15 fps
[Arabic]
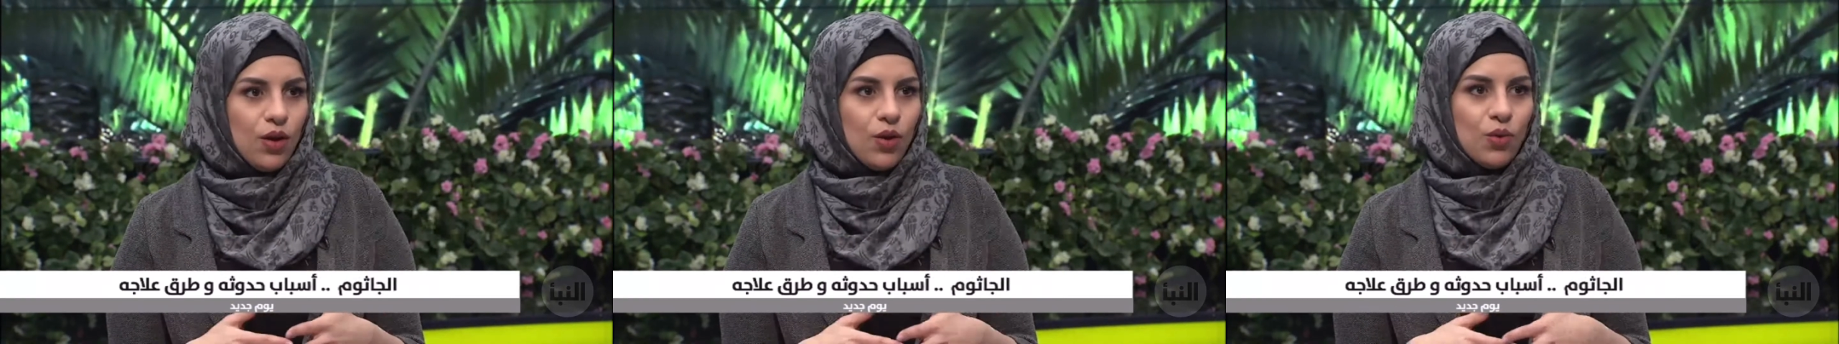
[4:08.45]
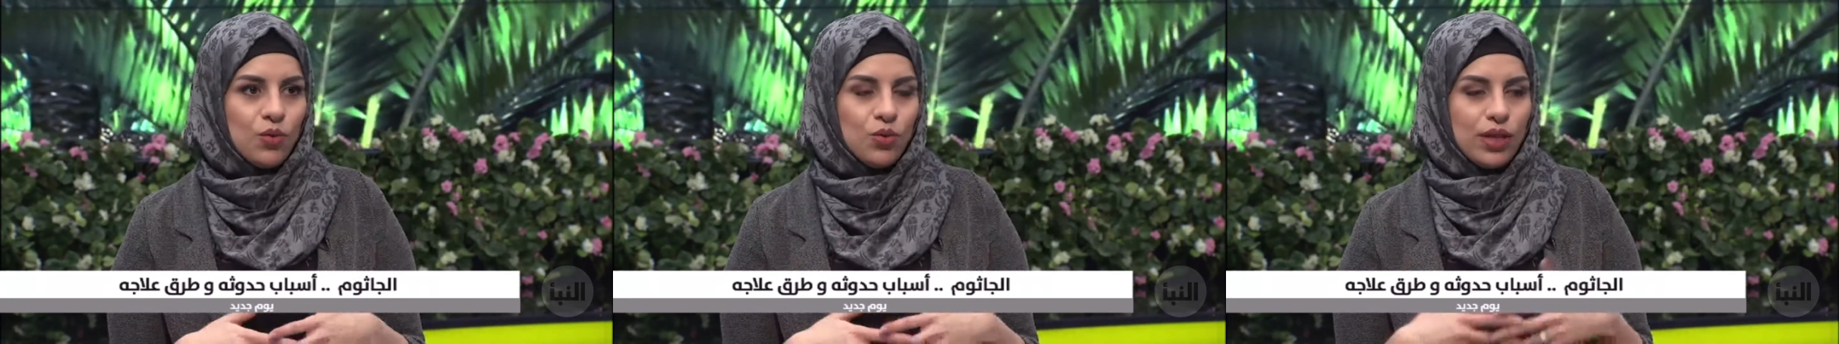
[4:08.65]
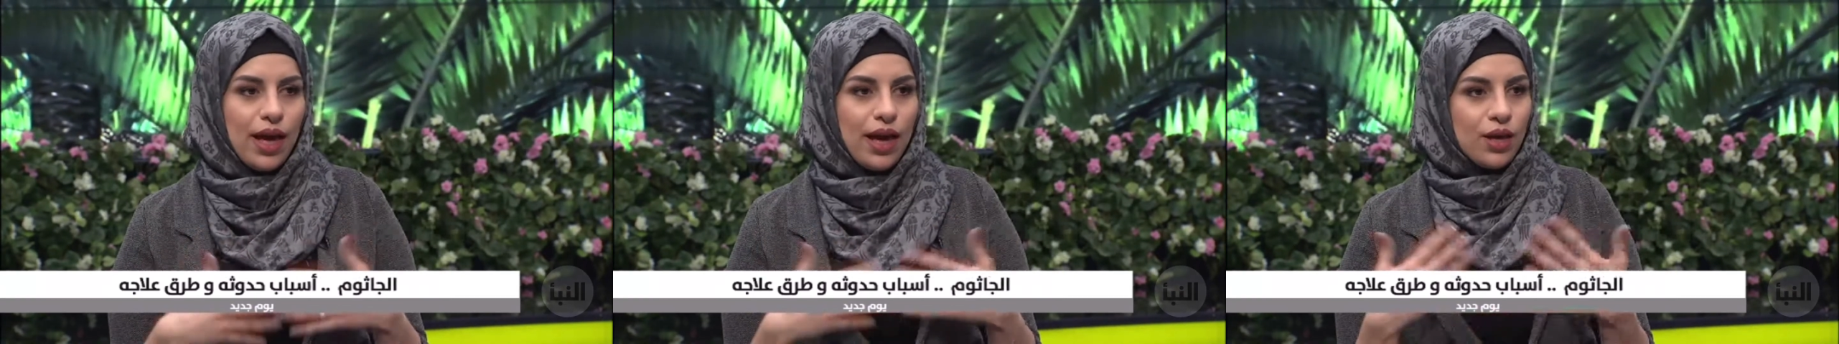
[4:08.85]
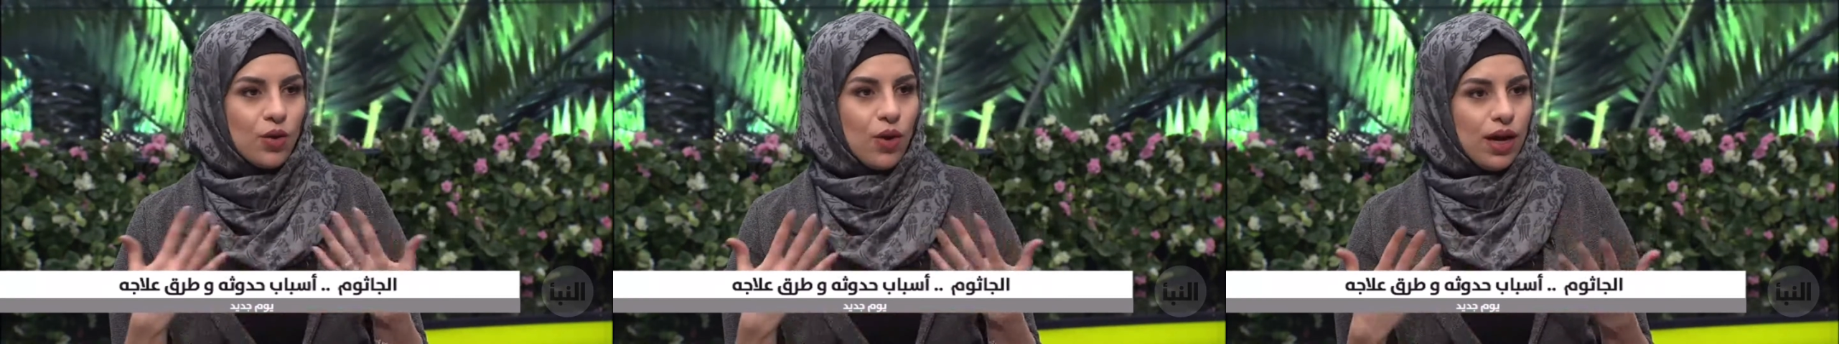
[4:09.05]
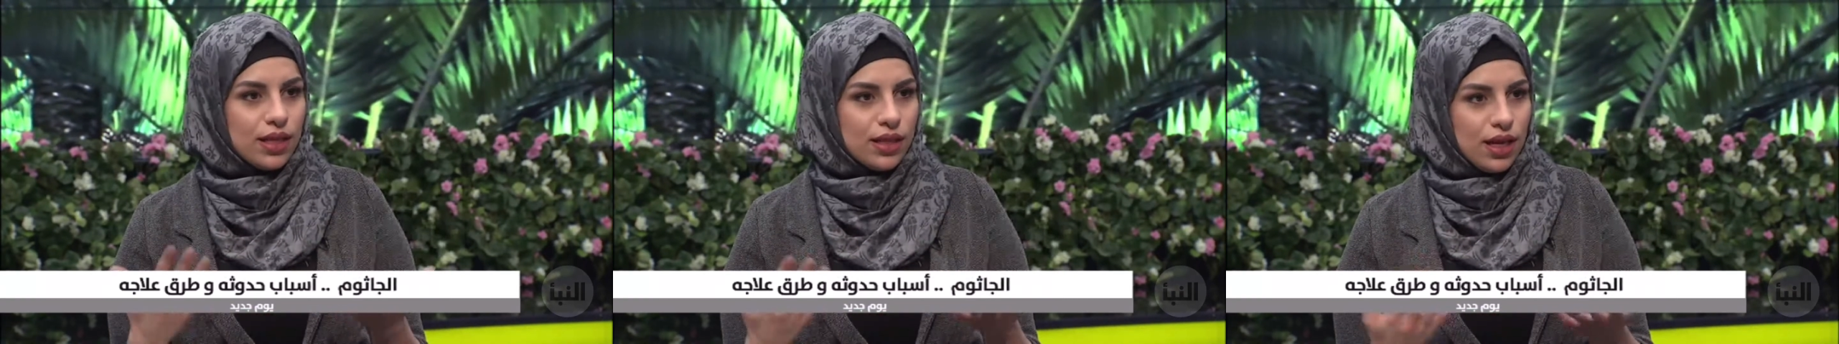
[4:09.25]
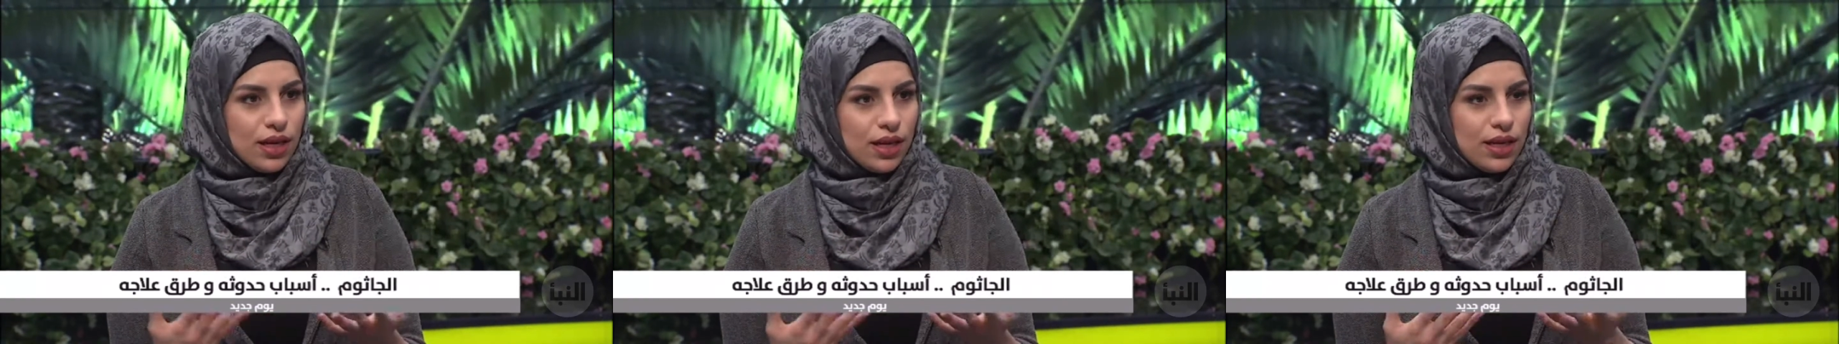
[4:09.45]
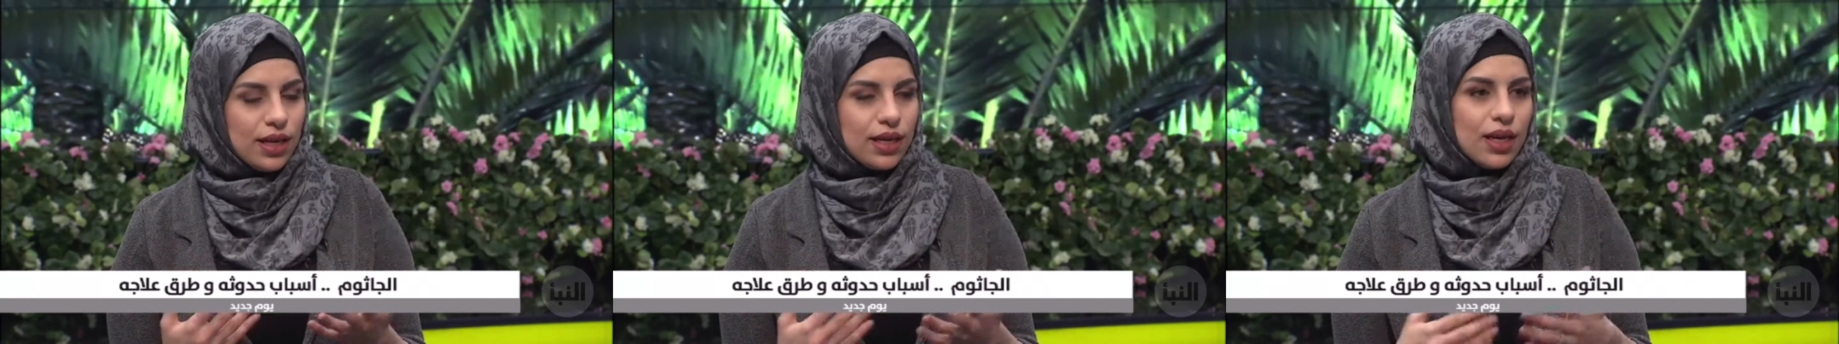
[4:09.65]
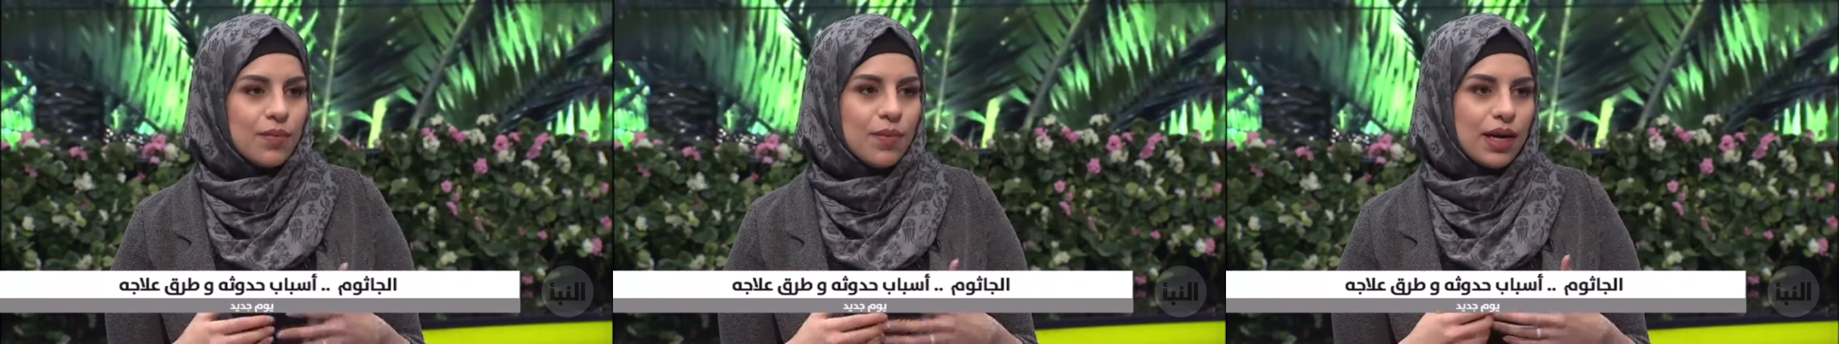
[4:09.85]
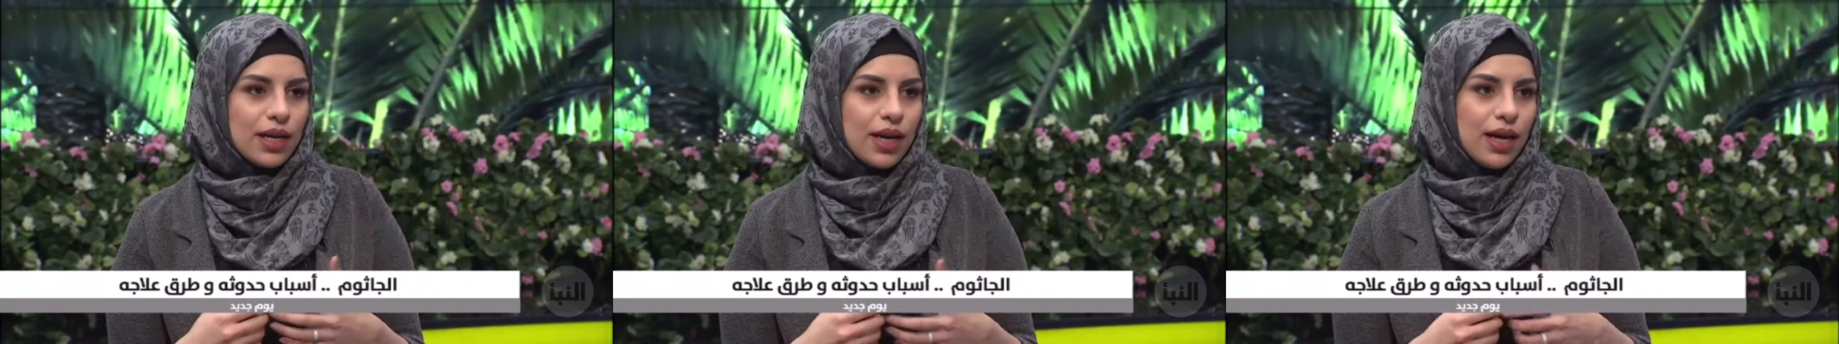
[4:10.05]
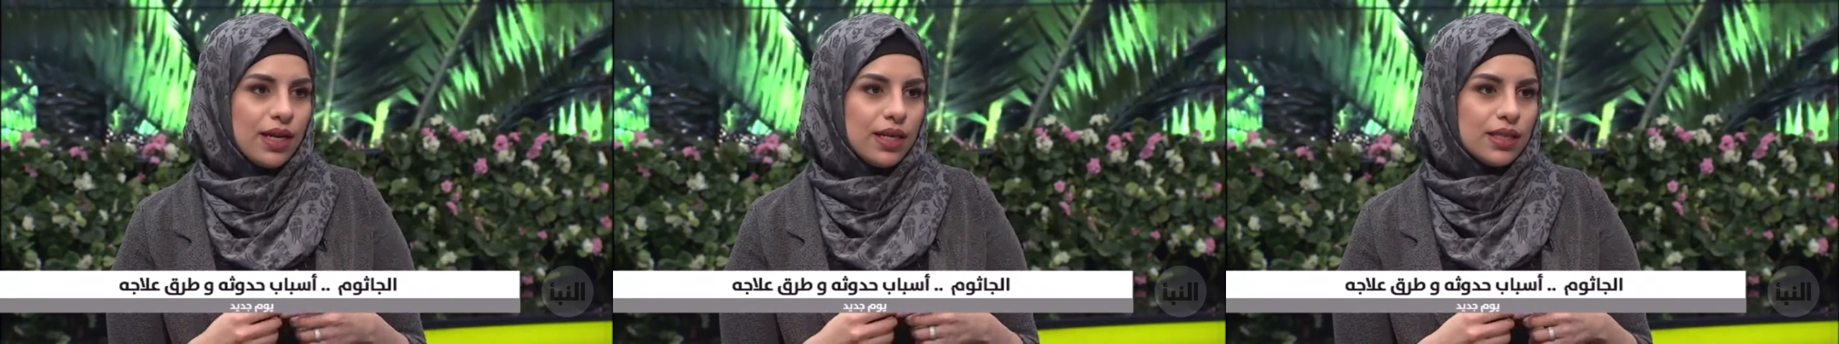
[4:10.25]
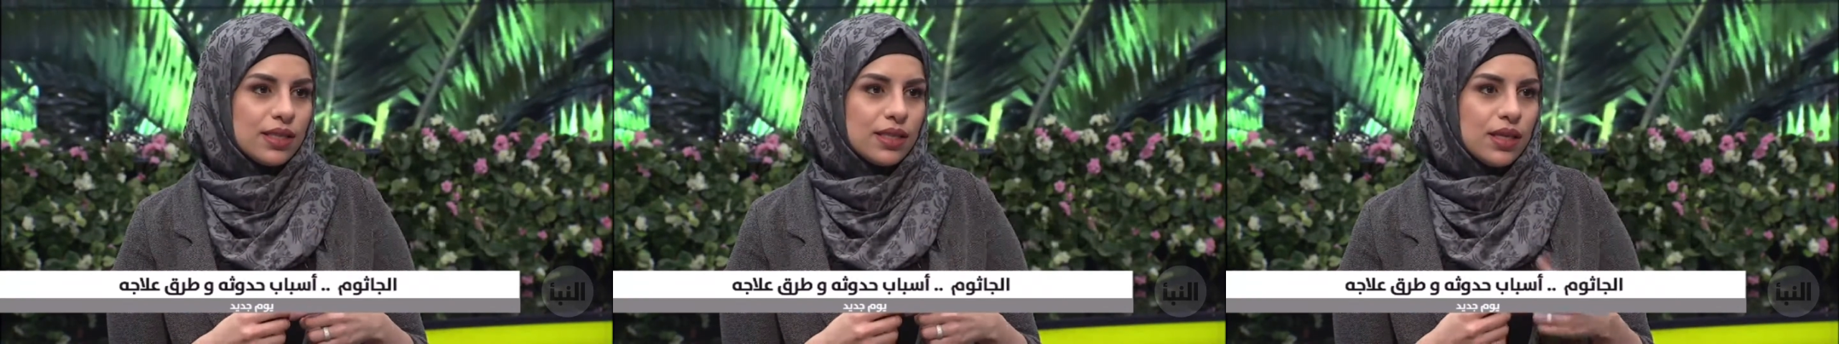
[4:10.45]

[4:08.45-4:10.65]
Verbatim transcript: وتهيؤات عقليه كل ما كانت